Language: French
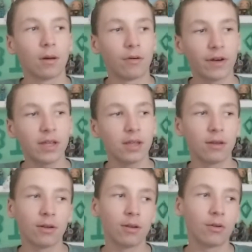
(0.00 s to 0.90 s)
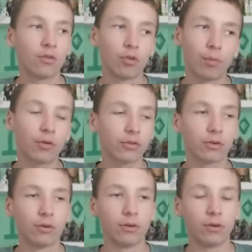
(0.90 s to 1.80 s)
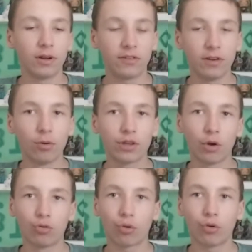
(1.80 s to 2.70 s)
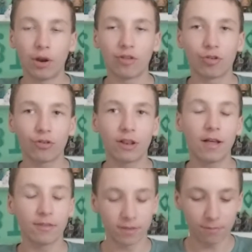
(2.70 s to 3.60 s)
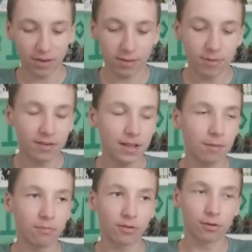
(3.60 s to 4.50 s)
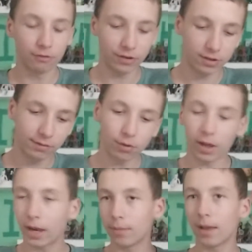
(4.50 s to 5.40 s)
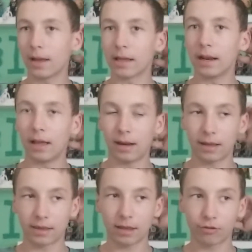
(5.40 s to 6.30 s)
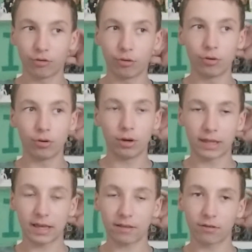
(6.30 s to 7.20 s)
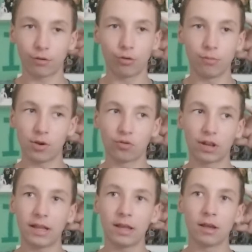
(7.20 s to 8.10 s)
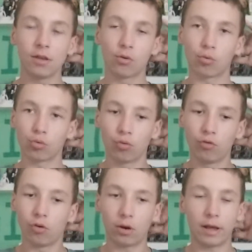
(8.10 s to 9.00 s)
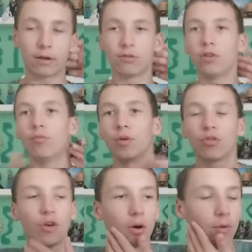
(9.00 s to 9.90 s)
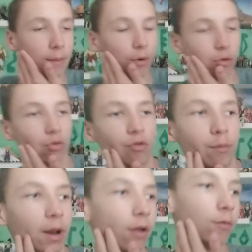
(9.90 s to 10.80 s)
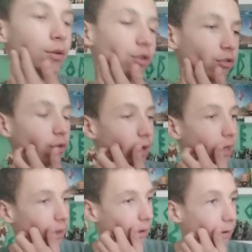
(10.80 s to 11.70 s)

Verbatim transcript: En vrai, je pense que les silos qu'il y a autour de l'agence là, ce n'est pas des missiles, puisque en fait, si vous regardez bien la, carte, euh, la carte de Miaus donc on trouve dans, à côté du bunker où la porte ne s'ouvre pas, là, le bunker secret,